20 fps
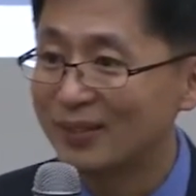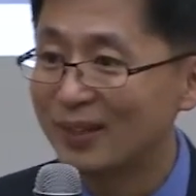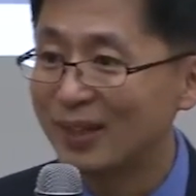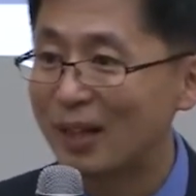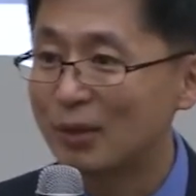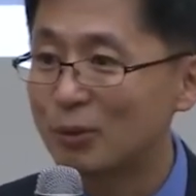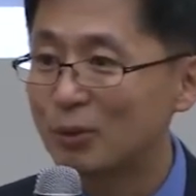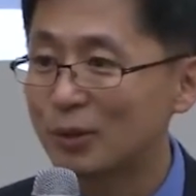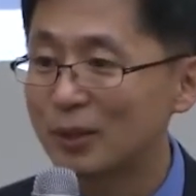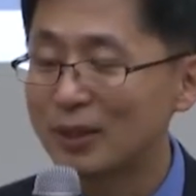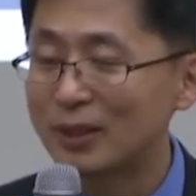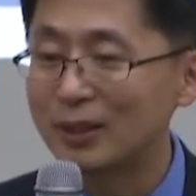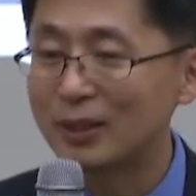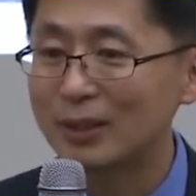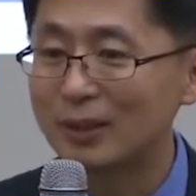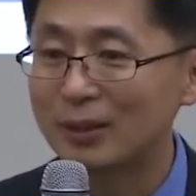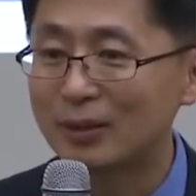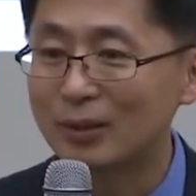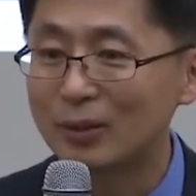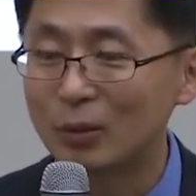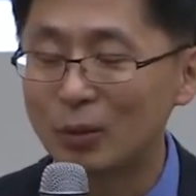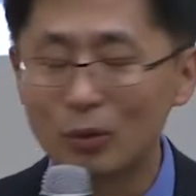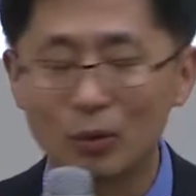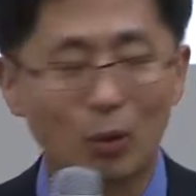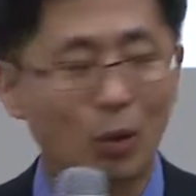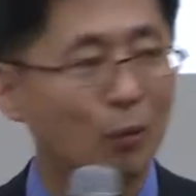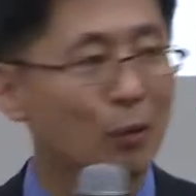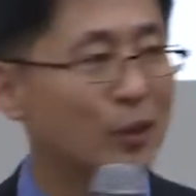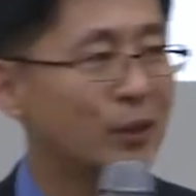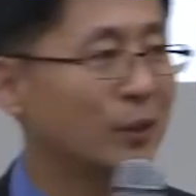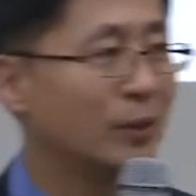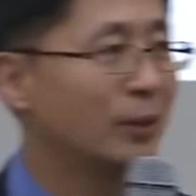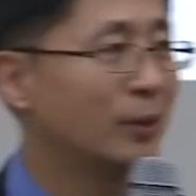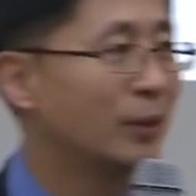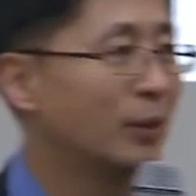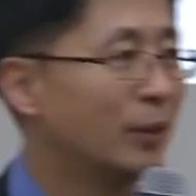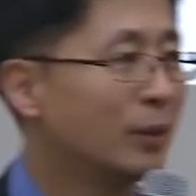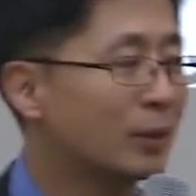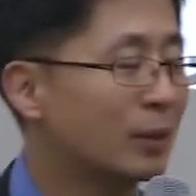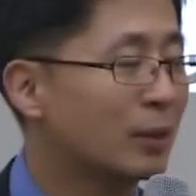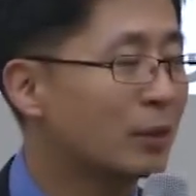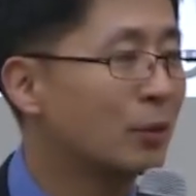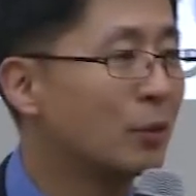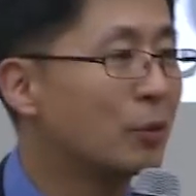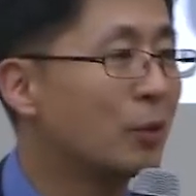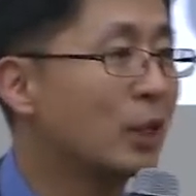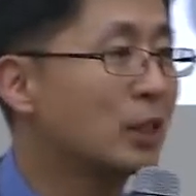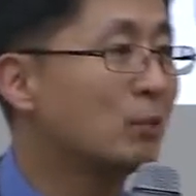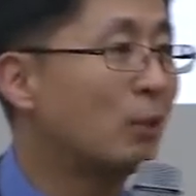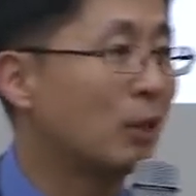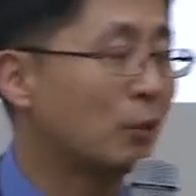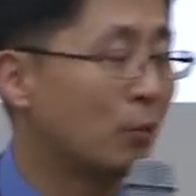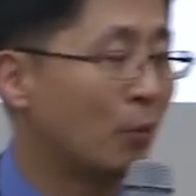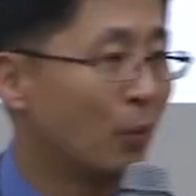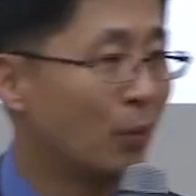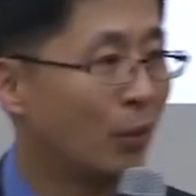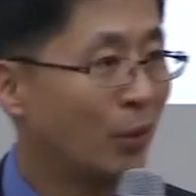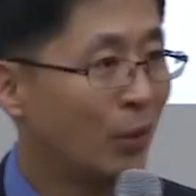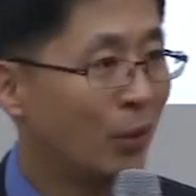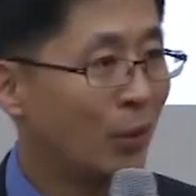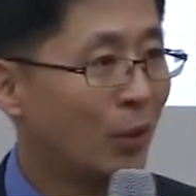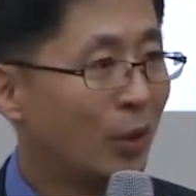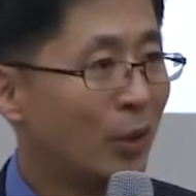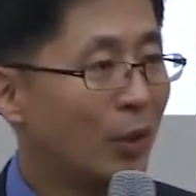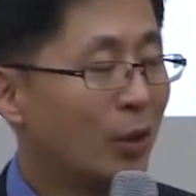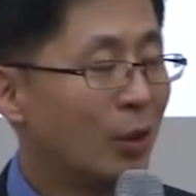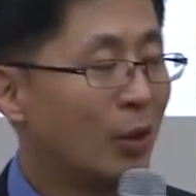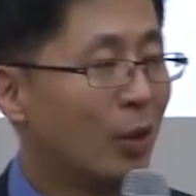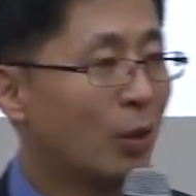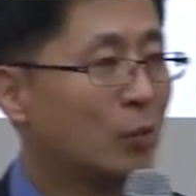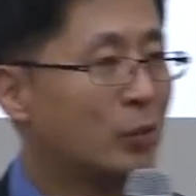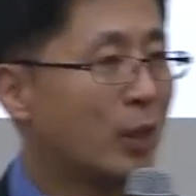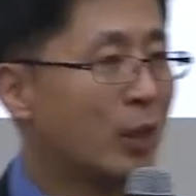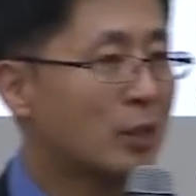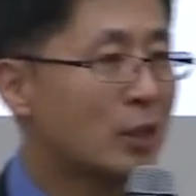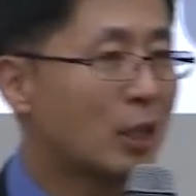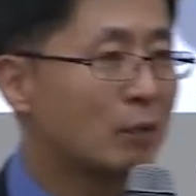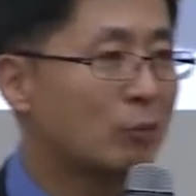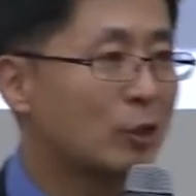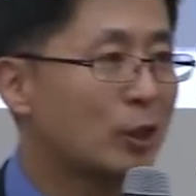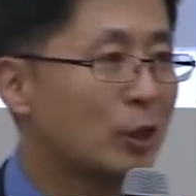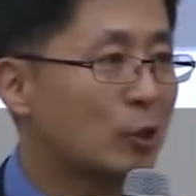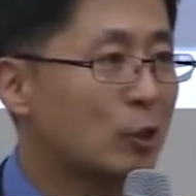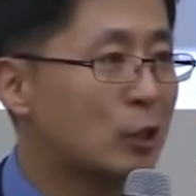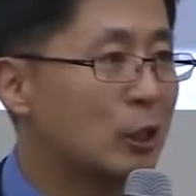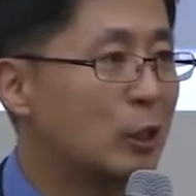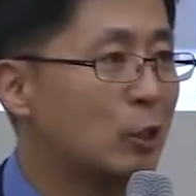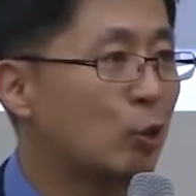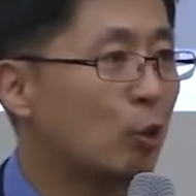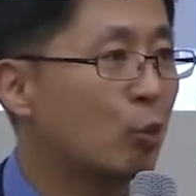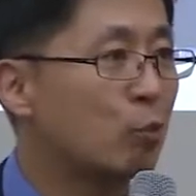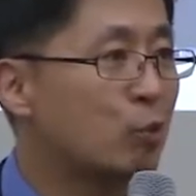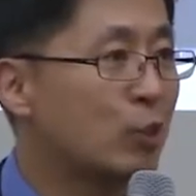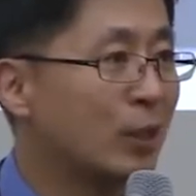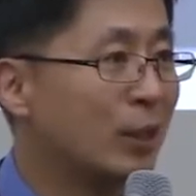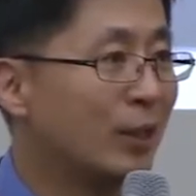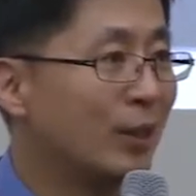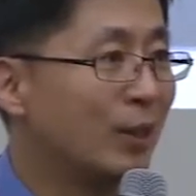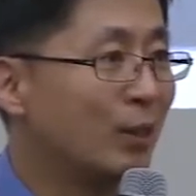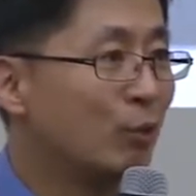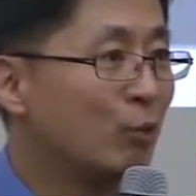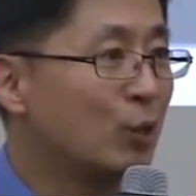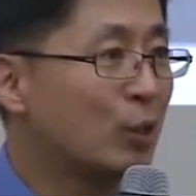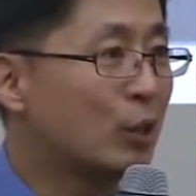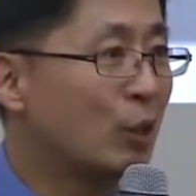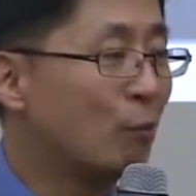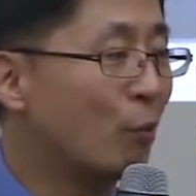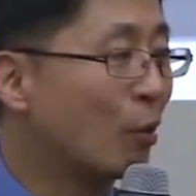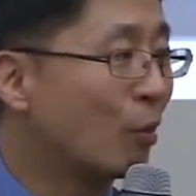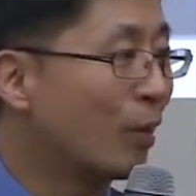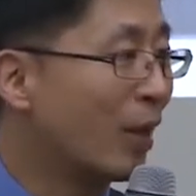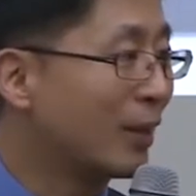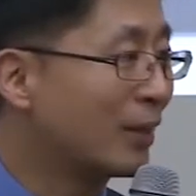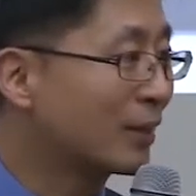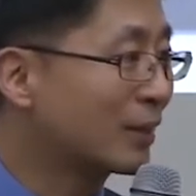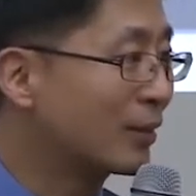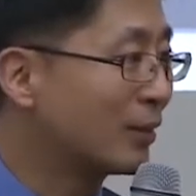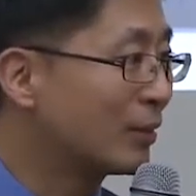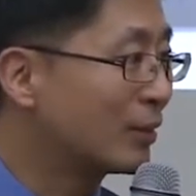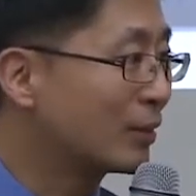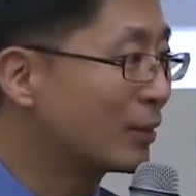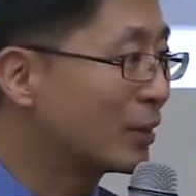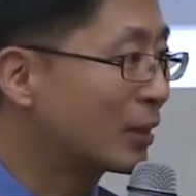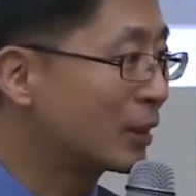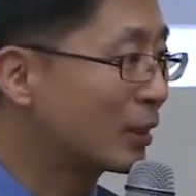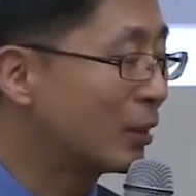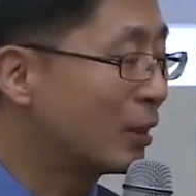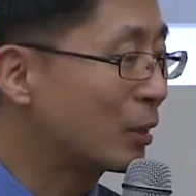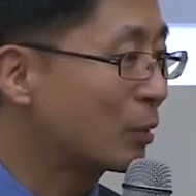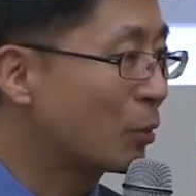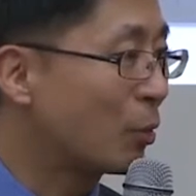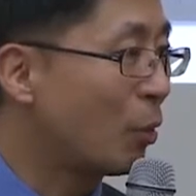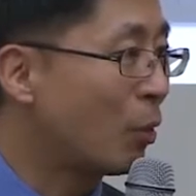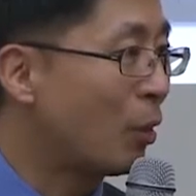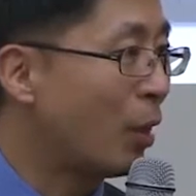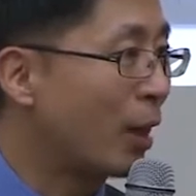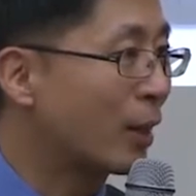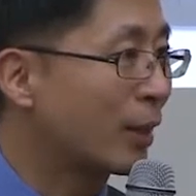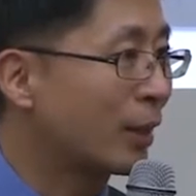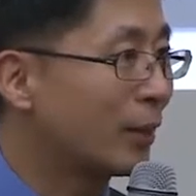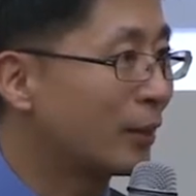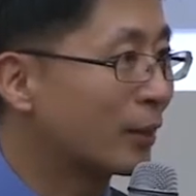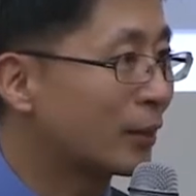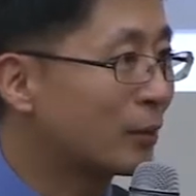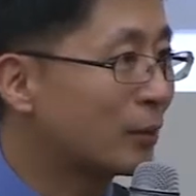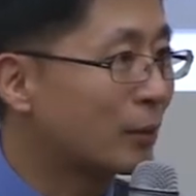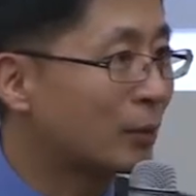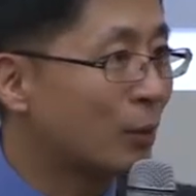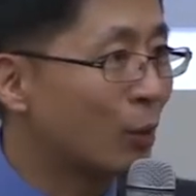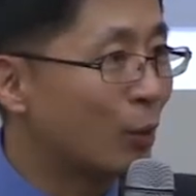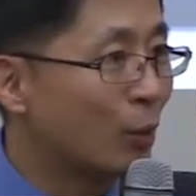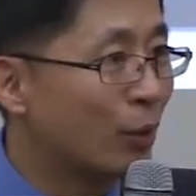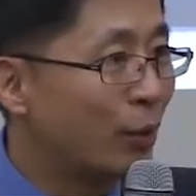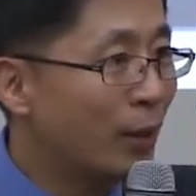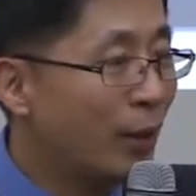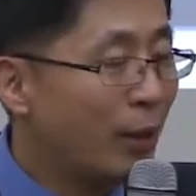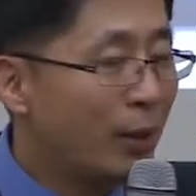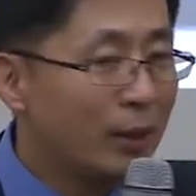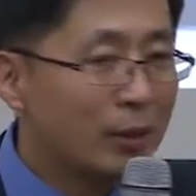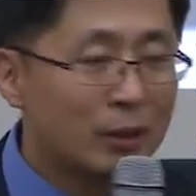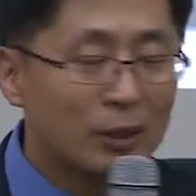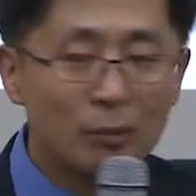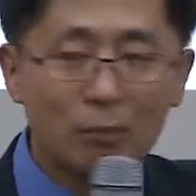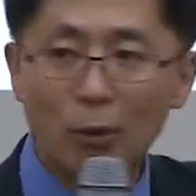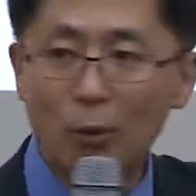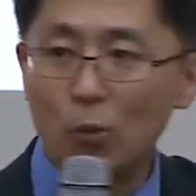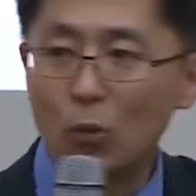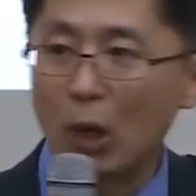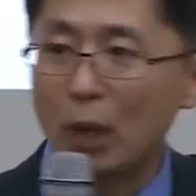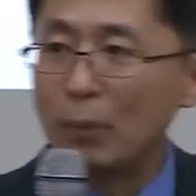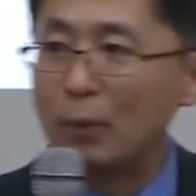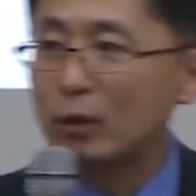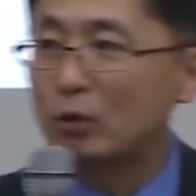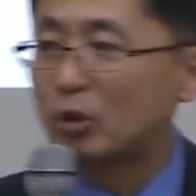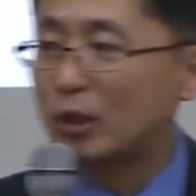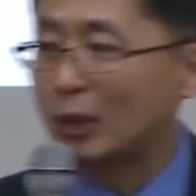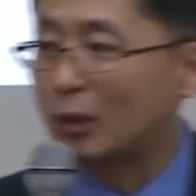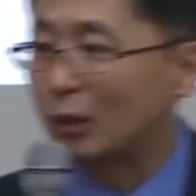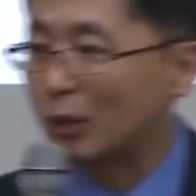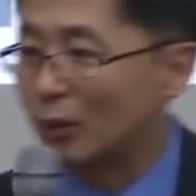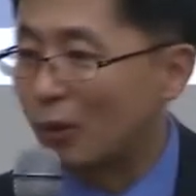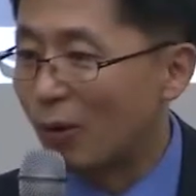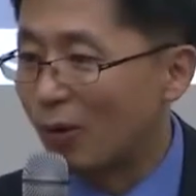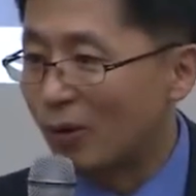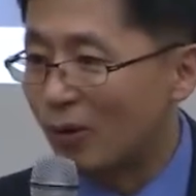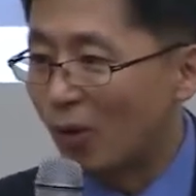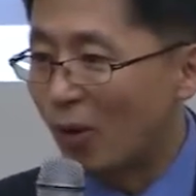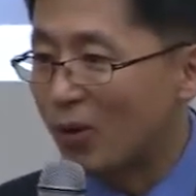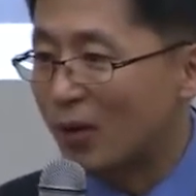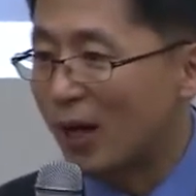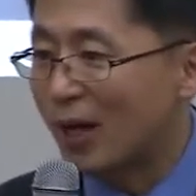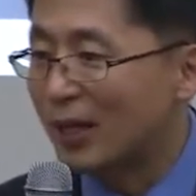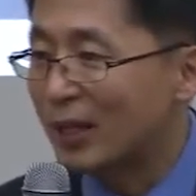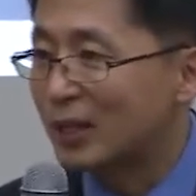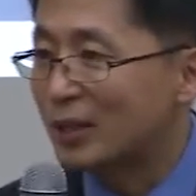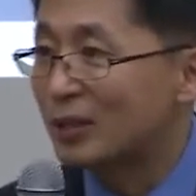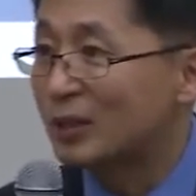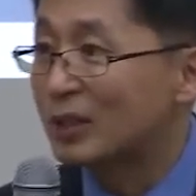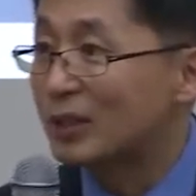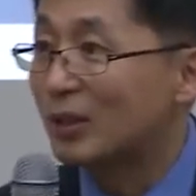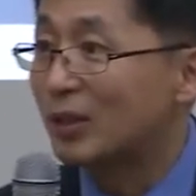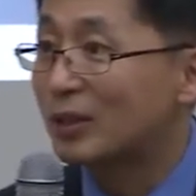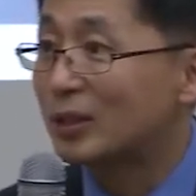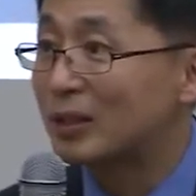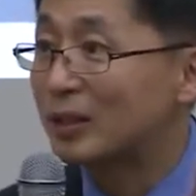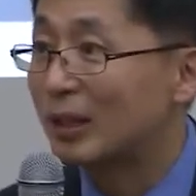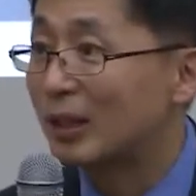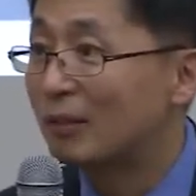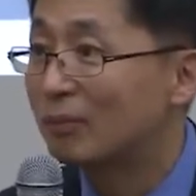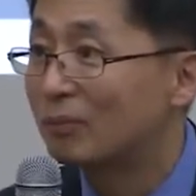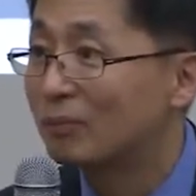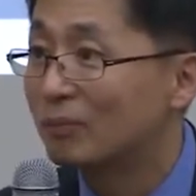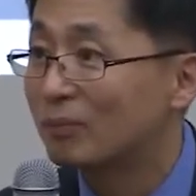한국이 그 농업에서 그런 거 하지 말고 어, 우리나라 사람들이 그래도 신토불이 우리 거 먹으려는 그런 의식들이 있고 아까 그러니까 지금 뭐 웰빙 추세도 있고 건강에 대해서는 신경을 쓴다.